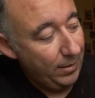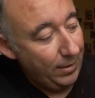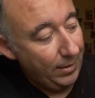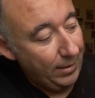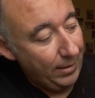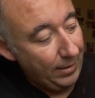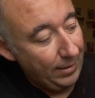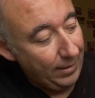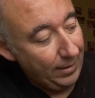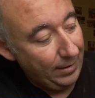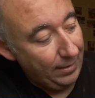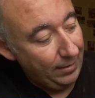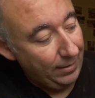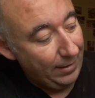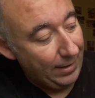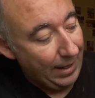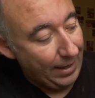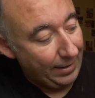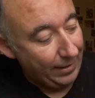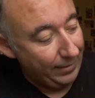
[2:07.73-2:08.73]
Eh,
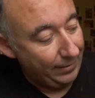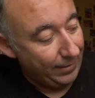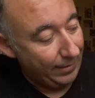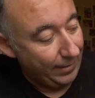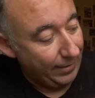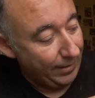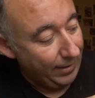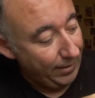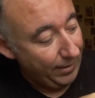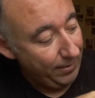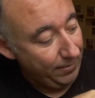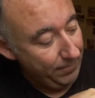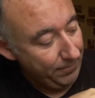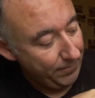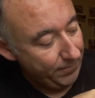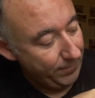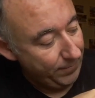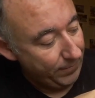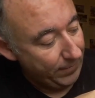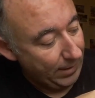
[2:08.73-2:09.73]
las estaría aquí
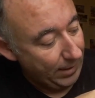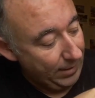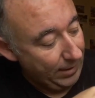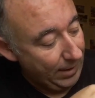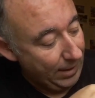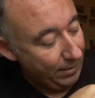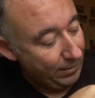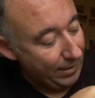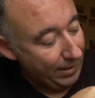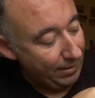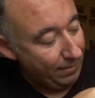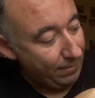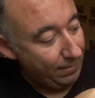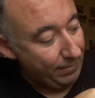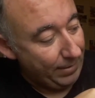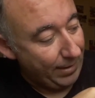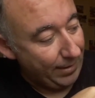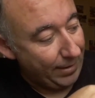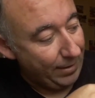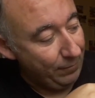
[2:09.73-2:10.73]
y ahora
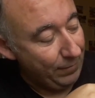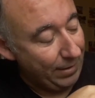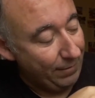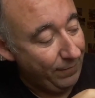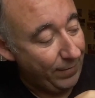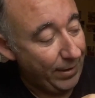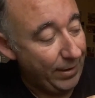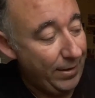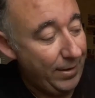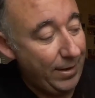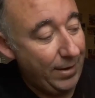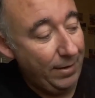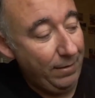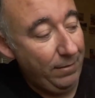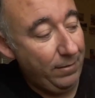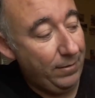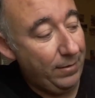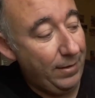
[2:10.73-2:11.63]
habría aquí unas varillas.